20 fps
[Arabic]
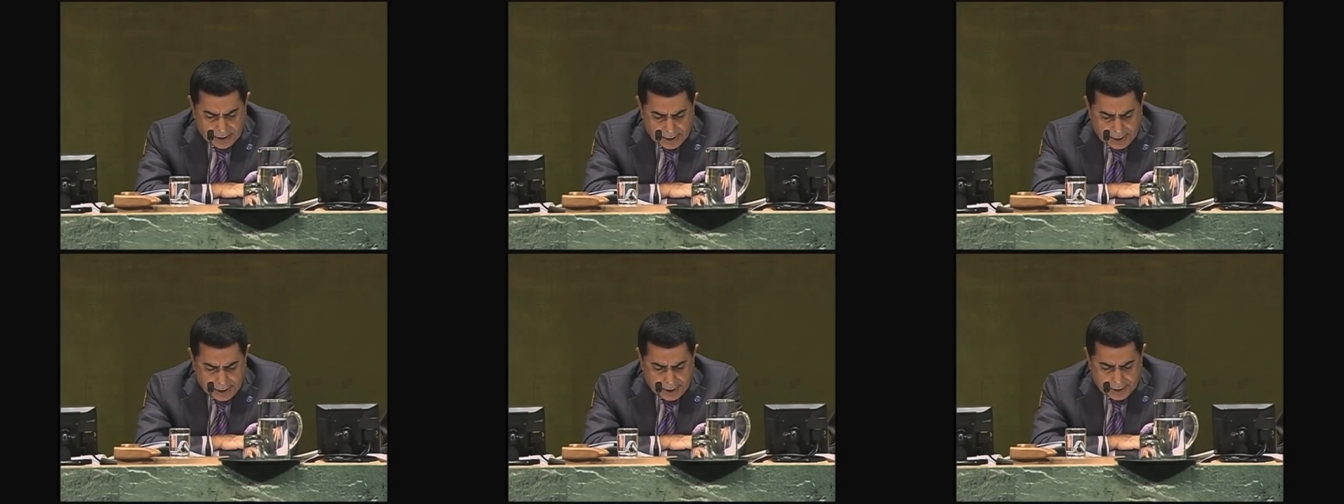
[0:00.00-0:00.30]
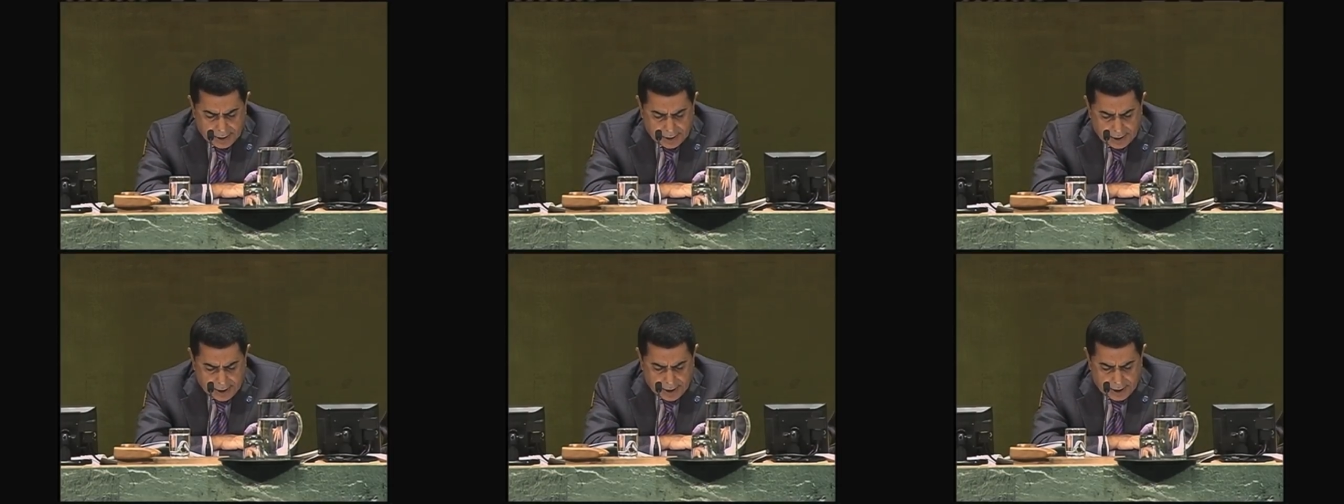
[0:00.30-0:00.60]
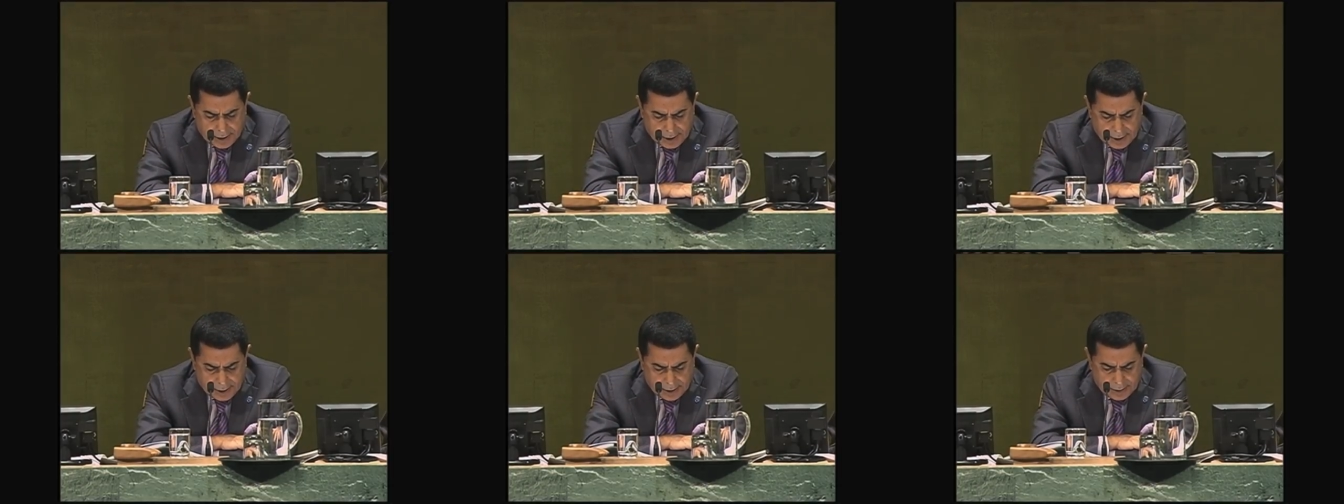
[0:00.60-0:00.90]

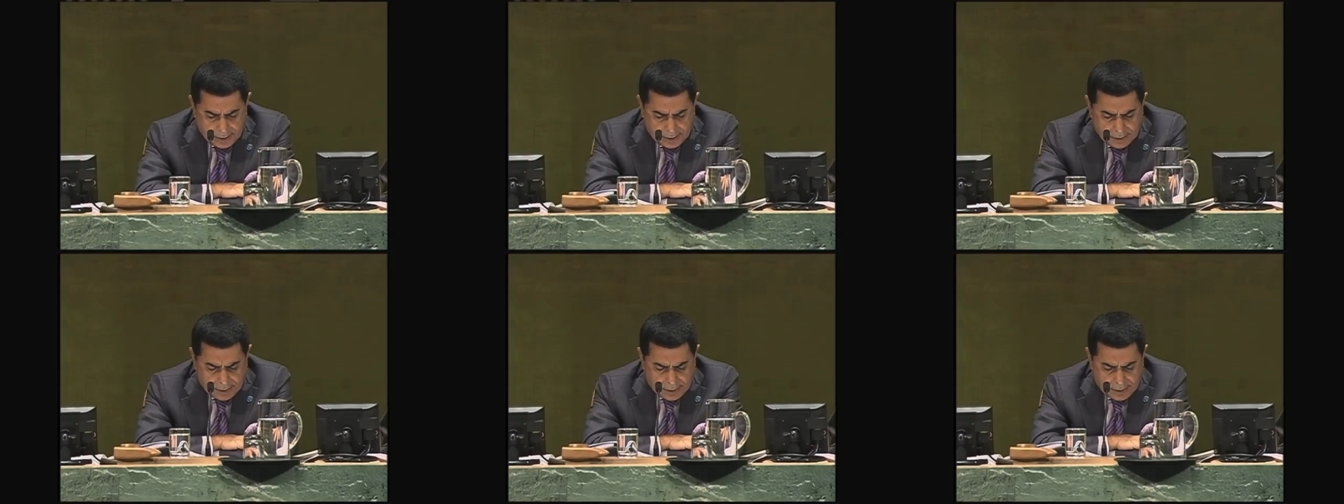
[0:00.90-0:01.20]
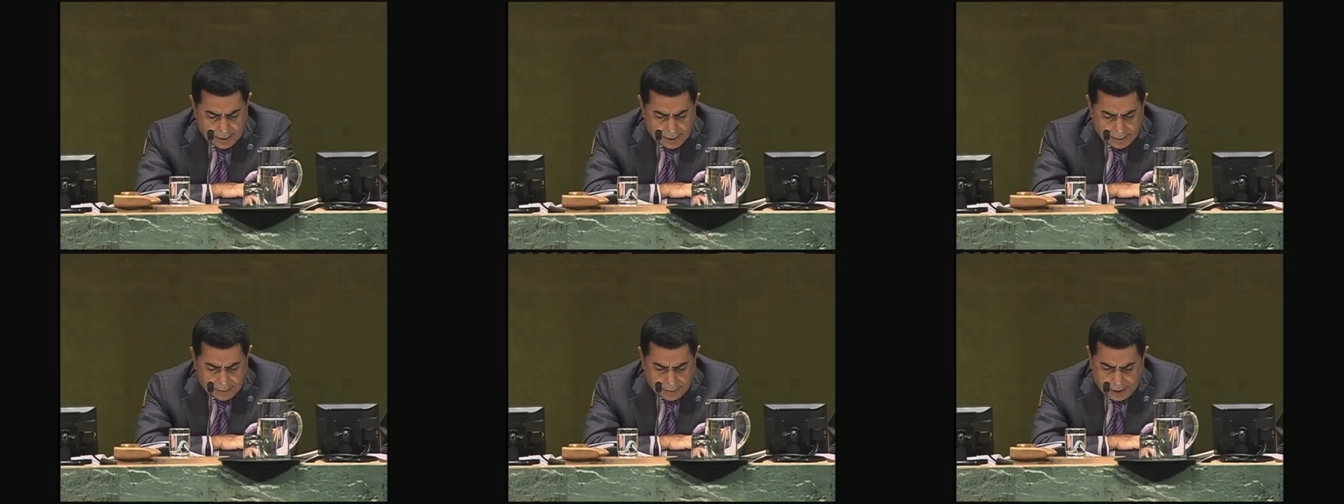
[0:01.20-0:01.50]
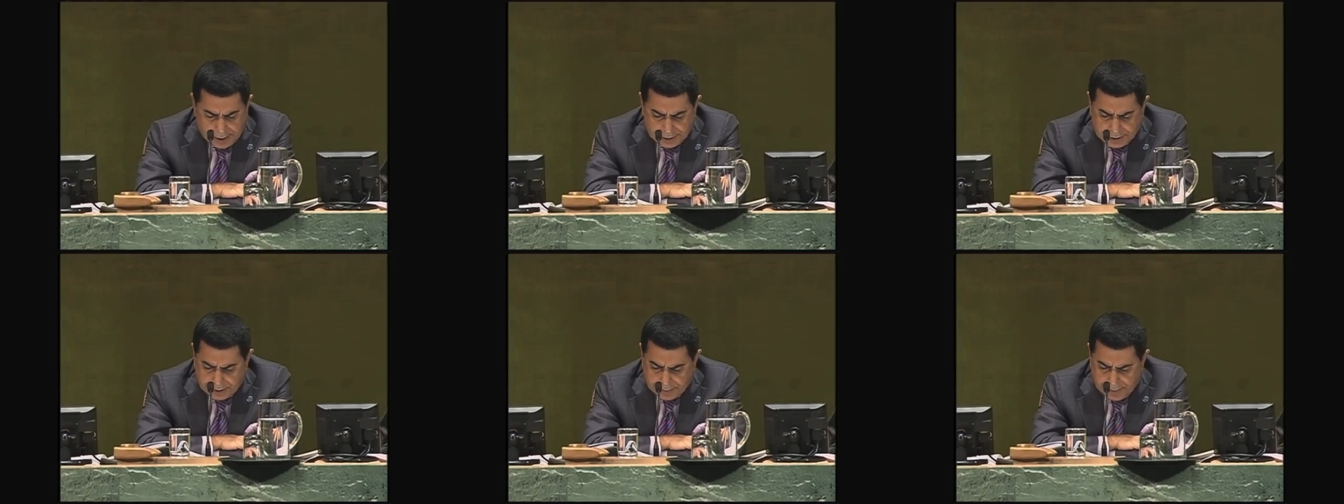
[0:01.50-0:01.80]
للرياضة
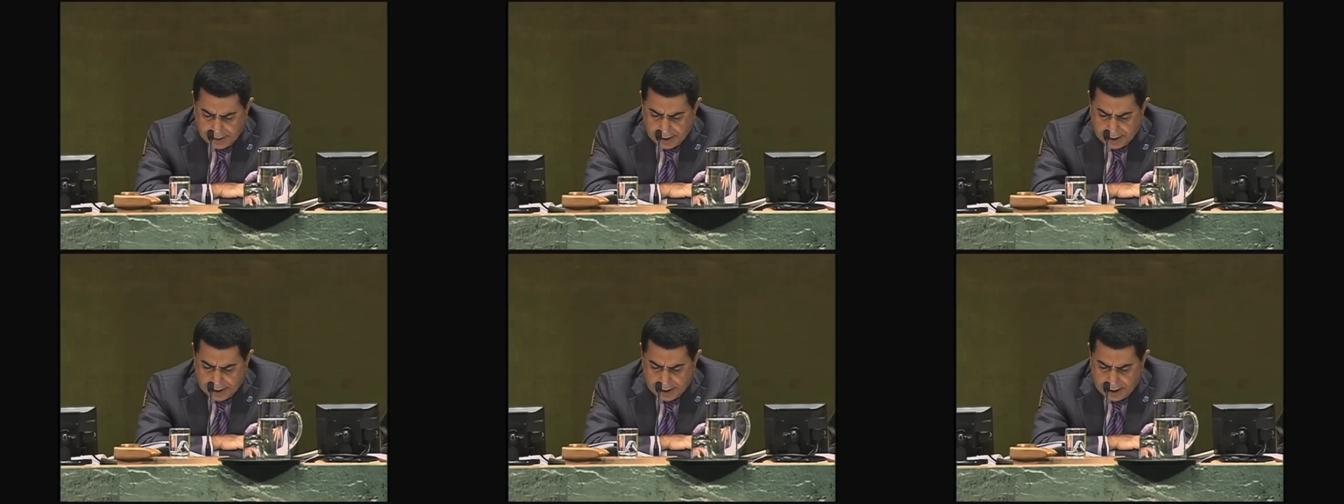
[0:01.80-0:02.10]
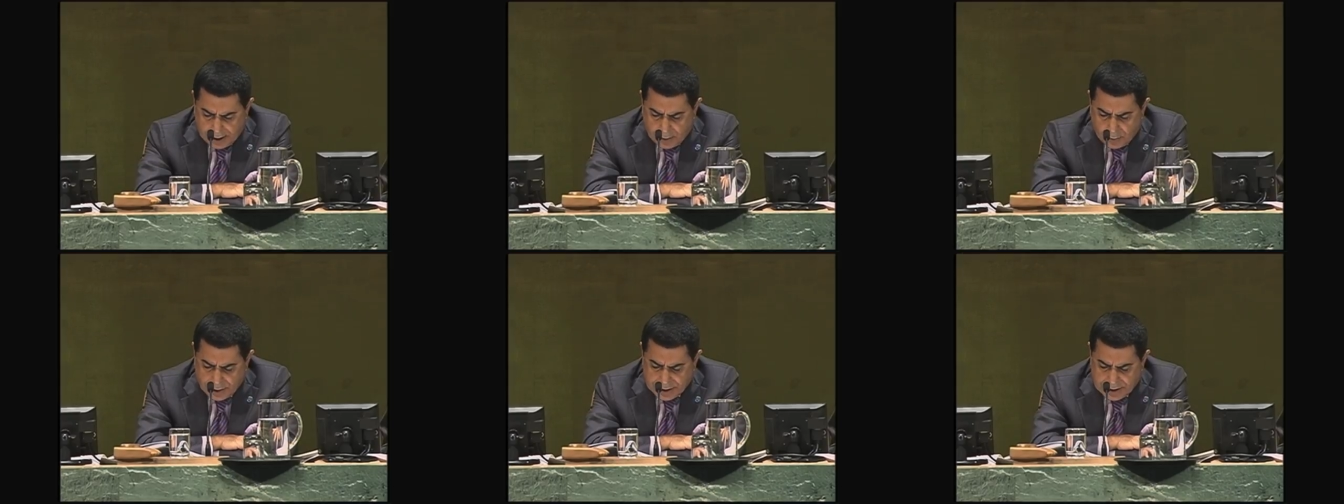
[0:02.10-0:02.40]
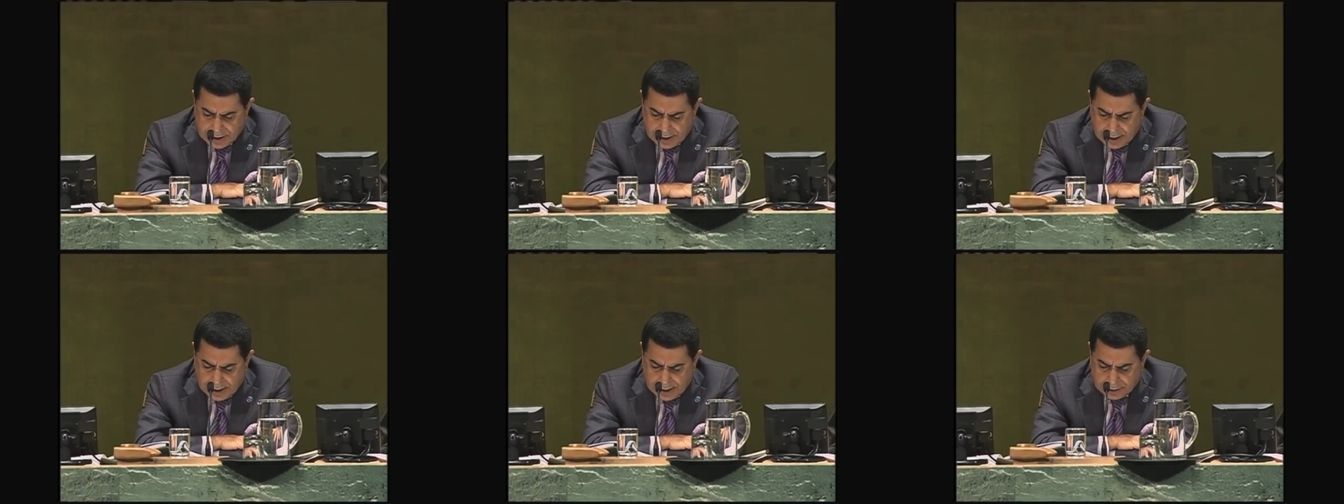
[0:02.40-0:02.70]
باعتباره
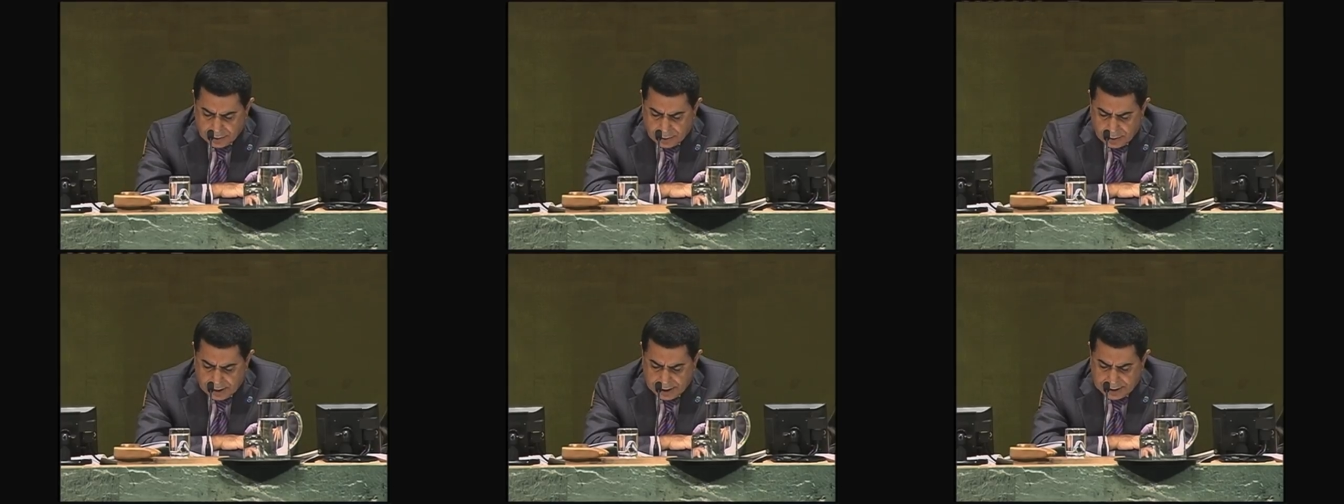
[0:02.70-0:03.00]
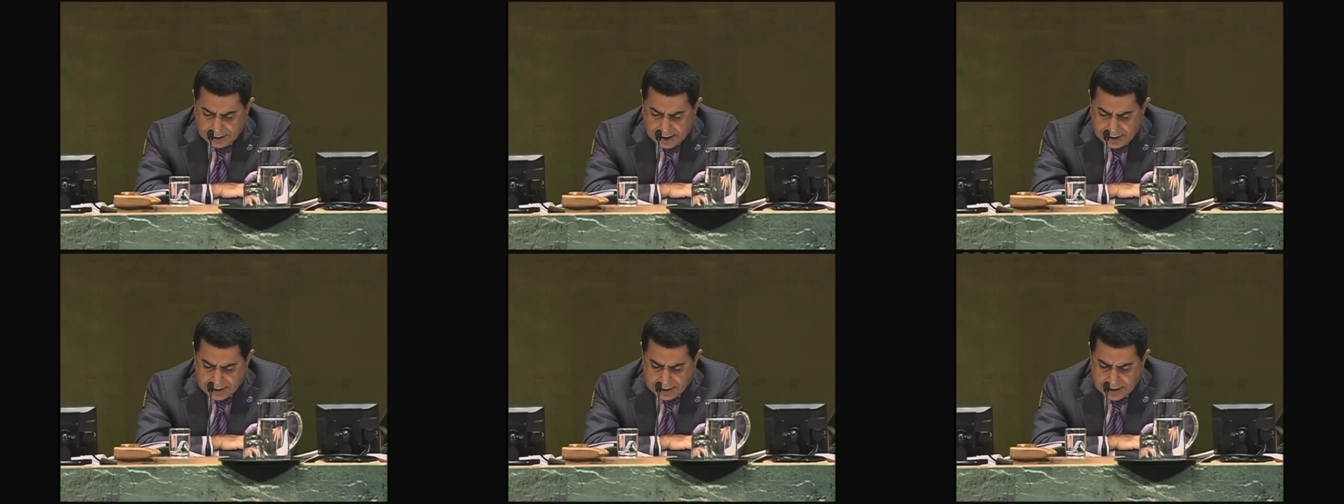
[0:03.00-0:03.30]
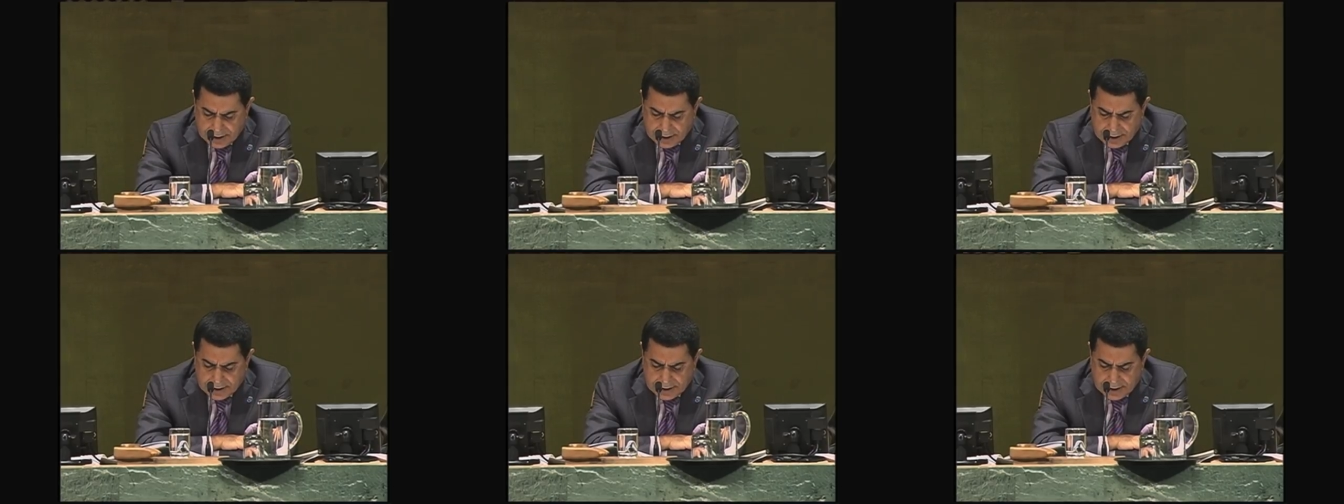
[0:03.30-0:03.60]
وسيلة
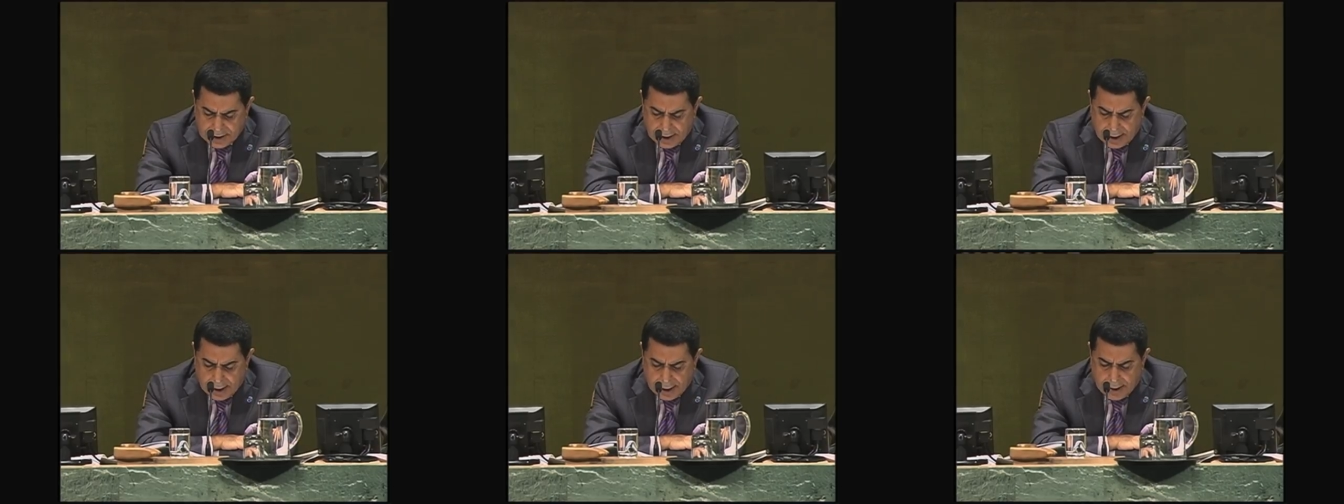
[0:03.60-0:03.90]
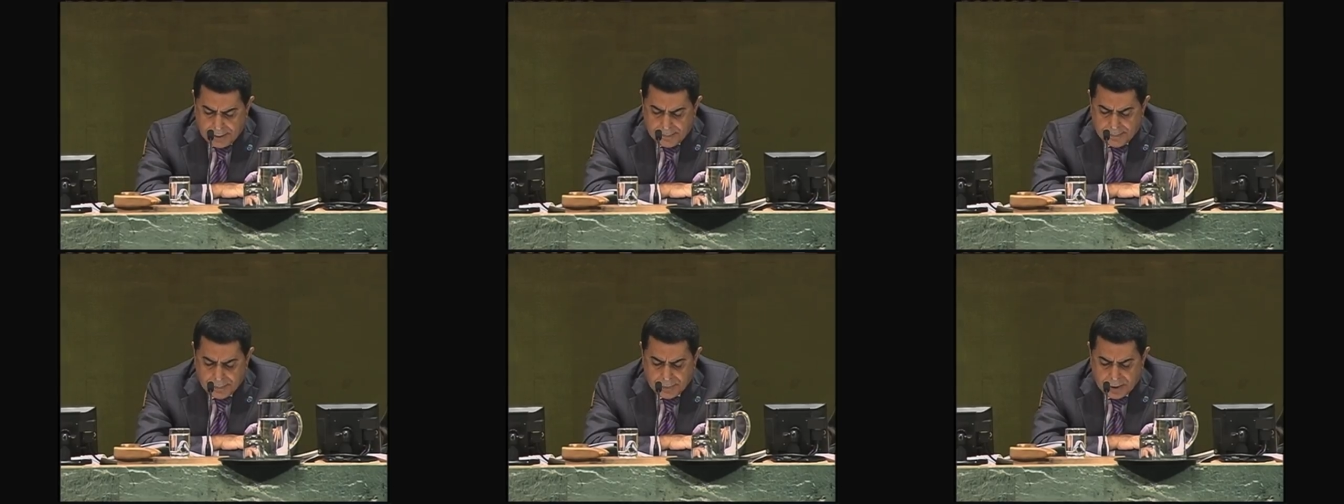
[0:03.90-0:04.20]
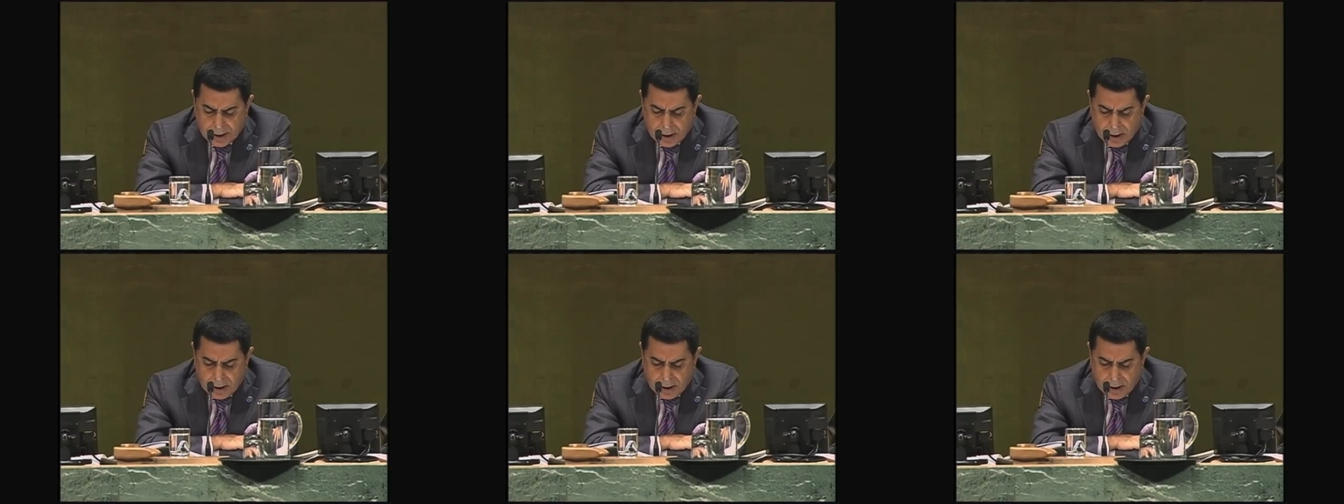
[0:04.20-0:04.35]
لتعزيز السلام